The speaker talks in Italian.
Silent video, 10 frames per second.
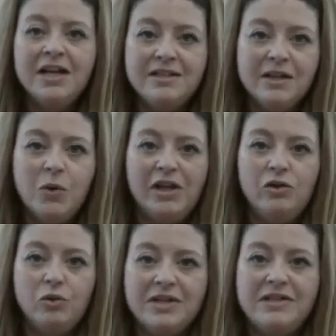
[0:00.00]

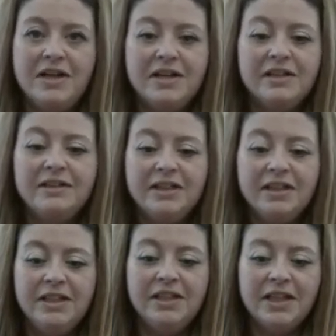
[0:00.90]
seguendo una serie
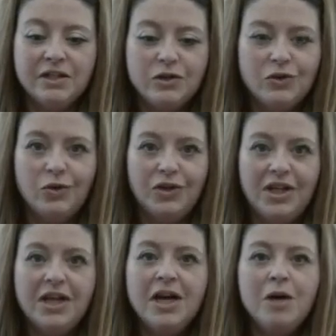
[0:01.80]
di
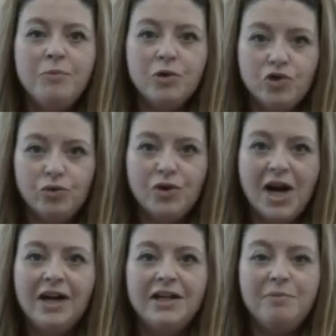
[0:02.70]
indicazioni
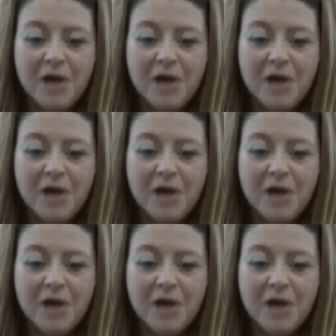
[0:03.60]
procedurali,